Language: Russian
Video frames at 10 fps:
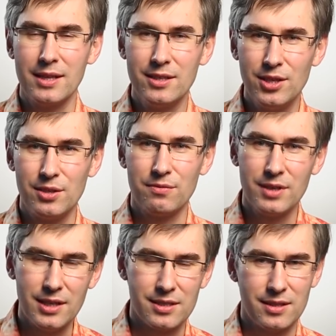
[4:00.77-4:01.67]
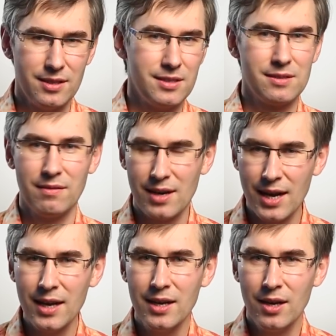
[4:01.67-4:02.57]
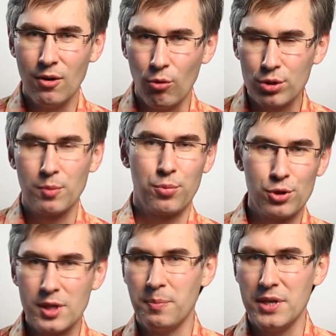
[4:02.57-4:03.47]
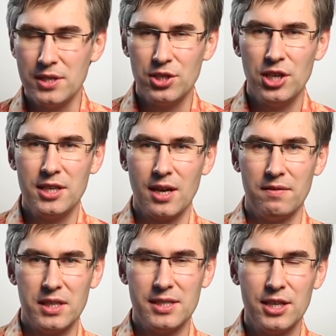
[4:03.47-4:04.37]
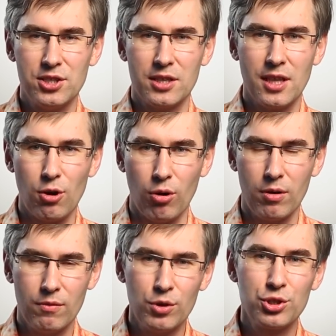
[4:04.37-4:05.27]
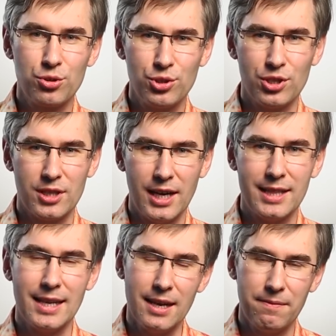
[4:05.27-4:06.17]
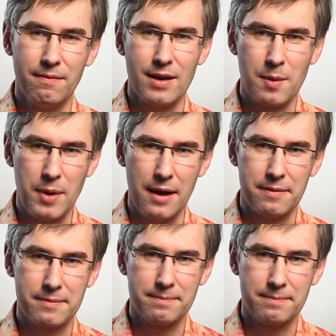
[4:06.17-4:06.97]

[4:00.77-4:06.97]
отличить выезд из двора от просто пересечения равнозначных дорог? Вот что считает Лев Воропаев.